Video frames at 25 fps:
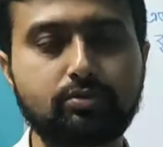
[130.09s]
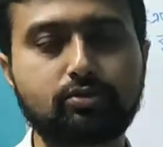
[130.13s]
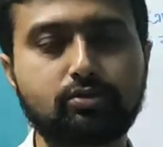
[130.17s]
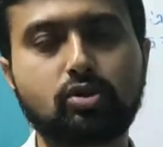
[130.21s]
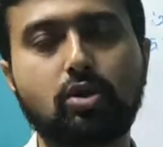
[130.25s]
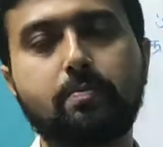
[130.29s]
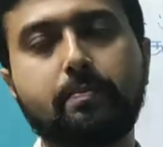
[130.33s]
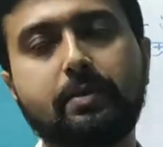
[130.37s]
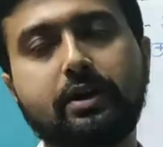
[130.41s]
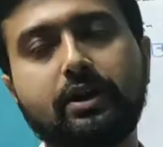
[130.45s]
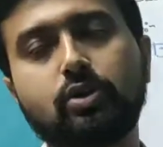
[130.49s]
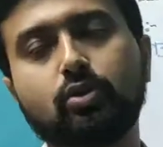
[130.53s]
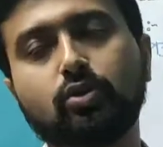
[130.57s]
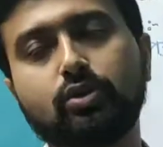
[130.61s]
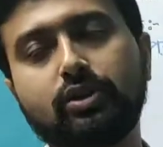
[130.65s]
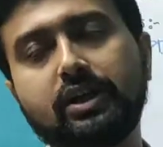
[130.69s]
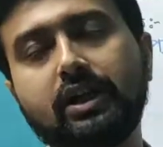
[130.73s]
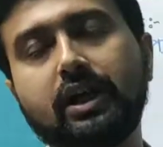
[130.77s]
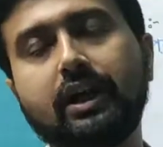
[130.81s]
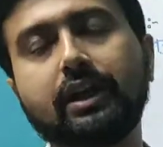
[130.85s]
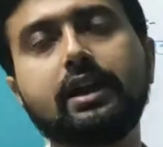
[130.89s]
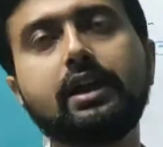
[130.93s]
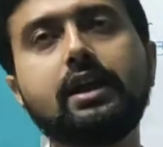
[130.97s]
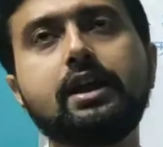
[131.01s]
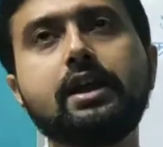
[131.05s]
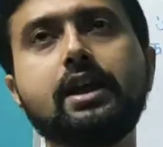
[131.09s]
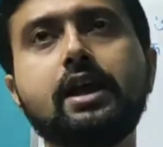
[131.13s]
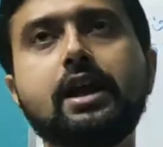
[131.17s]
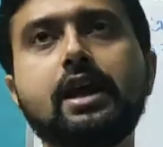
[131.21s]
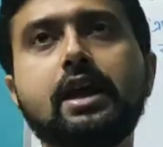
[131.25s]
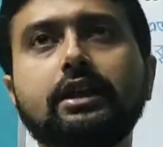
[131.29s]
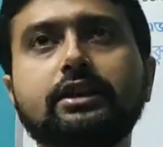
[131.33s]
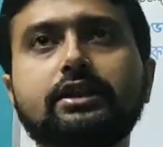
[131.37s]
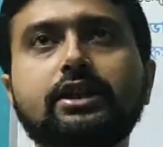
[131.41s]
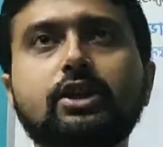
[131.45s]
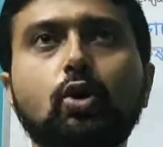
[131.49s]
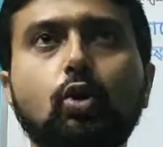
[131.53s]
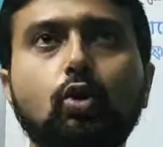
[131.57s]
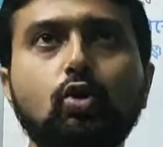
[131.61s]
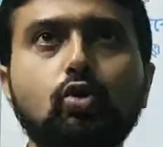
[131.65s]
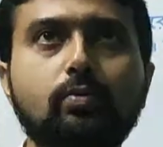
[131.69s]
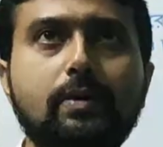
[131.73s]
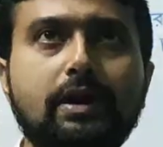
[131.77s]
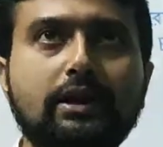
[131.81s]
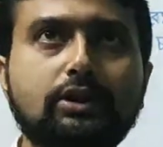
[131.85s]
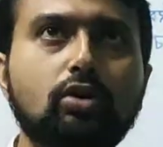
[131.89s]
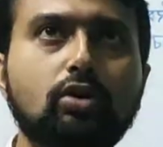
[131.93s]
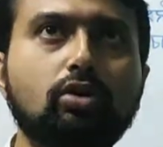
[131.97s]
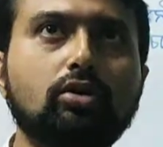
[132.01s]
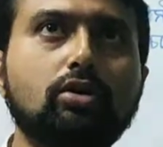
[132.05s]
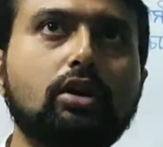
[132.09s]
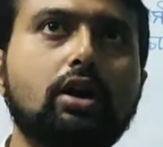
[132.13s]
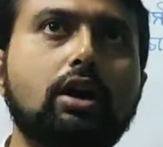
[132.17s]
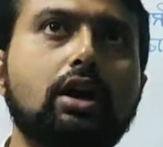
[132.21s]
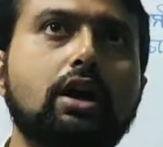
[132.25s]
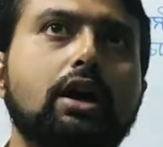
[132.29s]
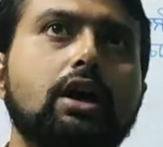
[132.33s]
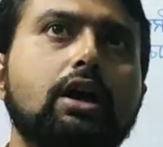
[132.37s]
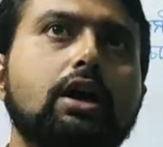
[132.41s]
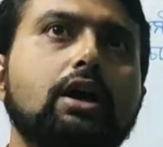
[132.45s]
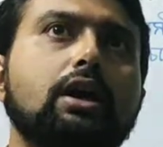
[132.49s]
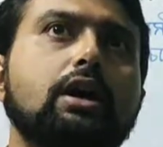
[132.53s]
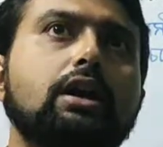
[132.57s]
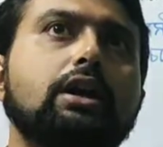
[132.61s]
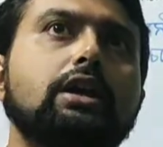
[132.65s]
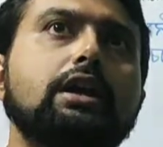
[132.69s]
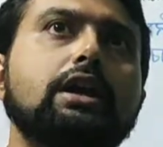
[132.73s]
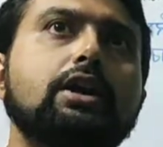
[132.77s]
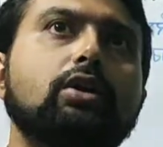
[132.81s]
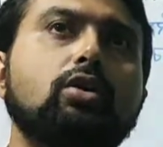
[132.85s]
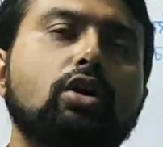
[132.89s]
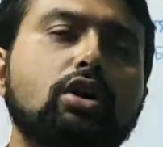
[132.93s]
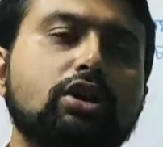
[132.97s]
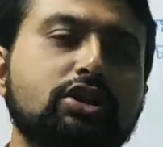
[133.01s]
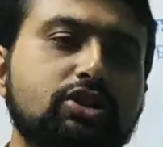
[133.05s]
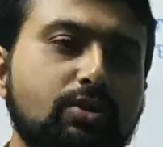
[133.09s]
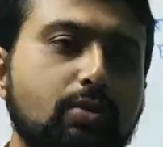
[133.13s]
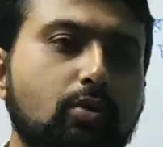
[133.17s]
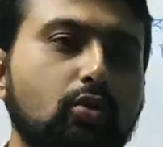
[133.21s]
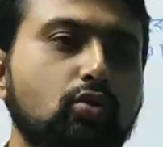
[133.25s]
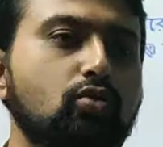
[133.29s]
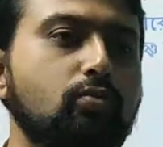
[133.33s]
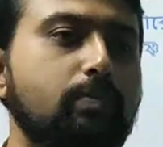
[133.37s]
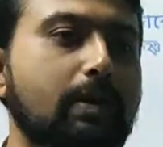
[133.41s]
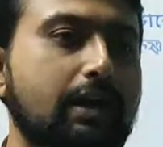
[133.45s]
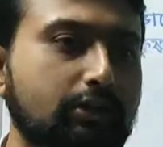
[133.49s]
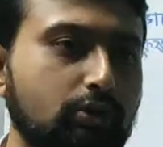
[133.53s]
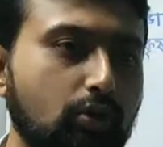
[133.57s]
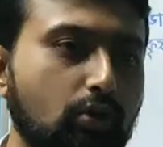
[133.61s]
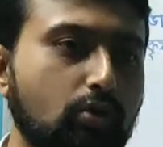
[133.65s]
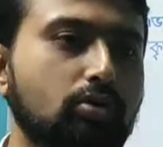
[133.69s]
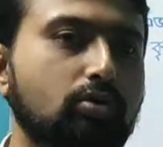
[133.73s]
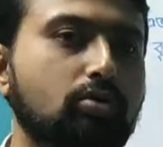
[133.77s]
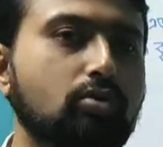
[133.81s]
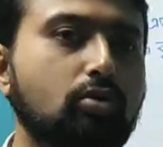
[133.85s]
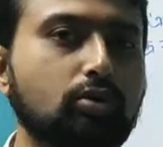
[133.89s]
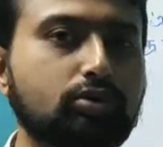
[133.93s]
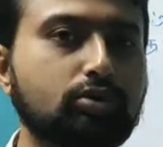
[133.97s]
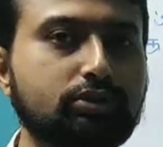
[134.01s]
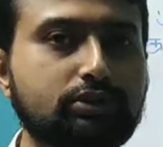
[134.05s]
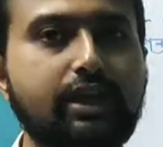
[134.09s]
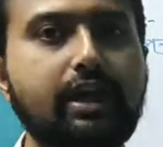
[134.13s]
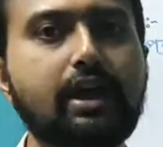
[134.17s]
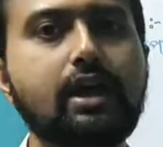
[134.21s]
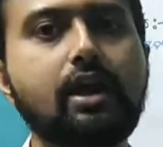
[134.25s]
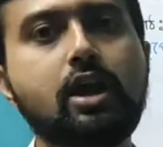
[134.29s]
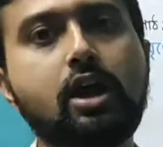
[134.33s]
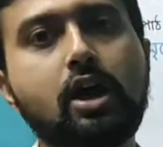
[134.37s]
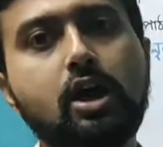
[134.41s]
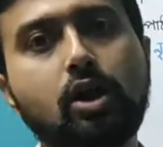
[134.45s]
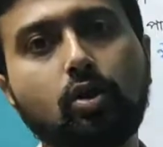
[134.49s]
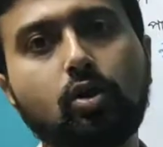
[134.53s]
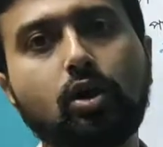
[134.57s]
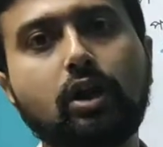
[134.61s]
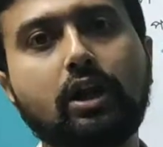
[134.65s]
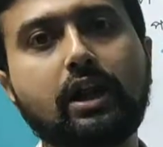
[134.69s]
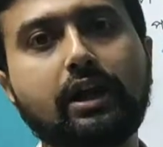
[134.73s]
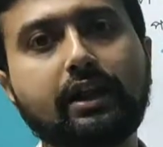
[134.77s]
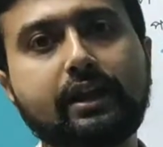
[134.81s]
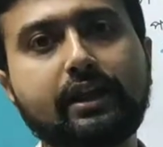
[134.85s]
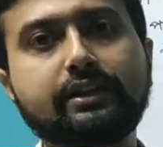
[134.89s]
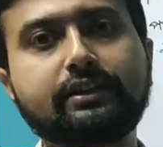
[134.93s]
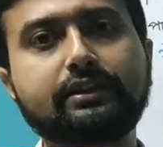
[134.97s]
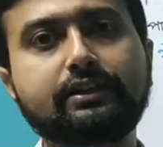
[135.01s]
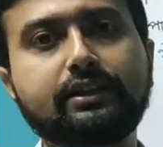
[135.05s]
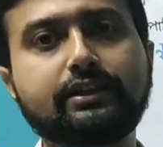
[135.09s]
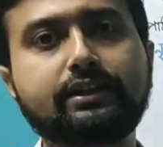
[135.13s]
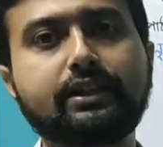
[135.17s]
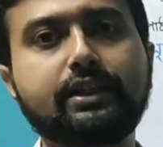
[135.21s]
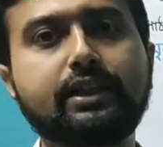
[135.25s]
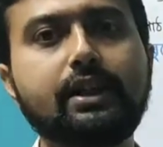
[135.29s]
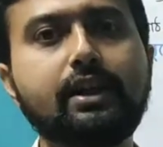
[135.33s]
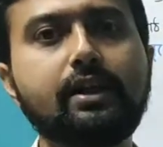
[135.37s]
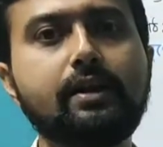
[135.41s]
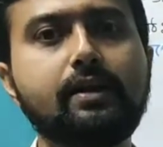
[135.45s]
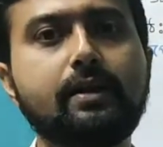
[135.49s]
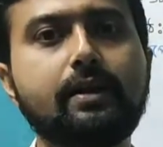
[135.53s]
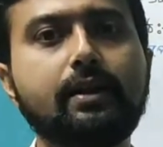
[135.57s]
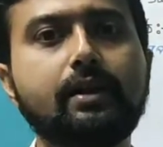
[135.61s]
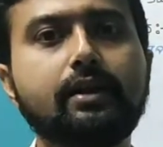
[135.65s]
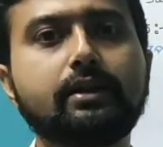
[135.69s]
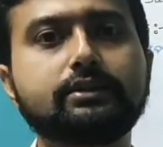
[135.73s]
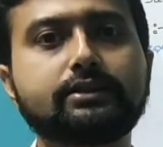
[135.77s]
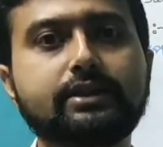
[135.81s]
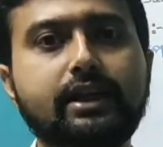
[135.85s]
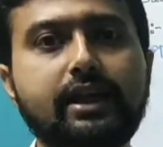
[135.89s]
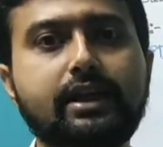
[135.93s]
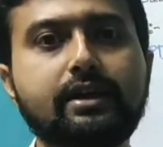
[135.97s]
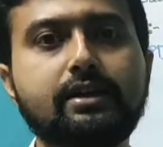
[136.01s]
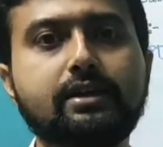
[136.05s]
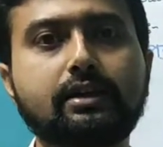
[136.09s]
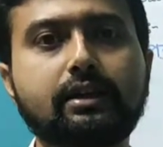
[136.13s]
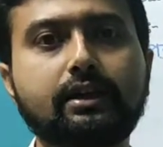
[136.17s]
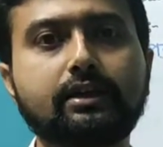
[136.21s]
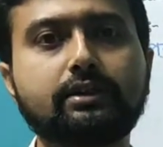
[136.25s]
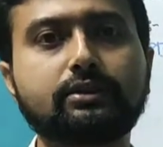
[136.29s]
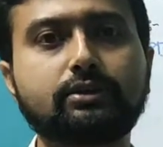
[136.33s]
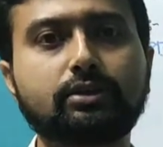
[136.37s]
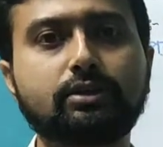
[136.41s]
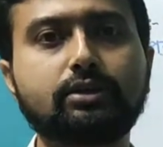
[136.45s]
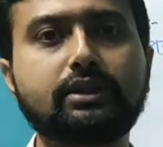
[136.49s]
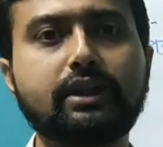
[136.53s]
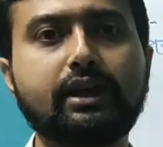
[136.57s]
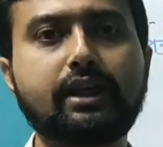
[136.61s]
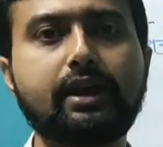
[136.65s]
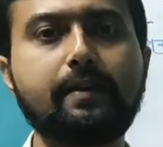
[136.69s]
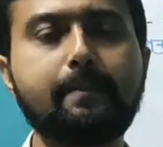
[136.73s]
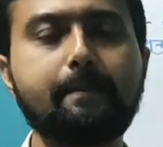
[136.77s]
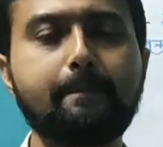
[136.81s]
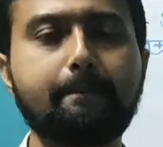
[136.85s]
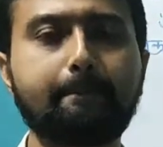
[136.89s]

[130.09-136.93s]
সম্মানের অধিকারী তিনি অনুবাদক লেখক যে অনুবাদক করতে করার ক্ষেত্রে তিনি সেই ক্ষেত্র থেকে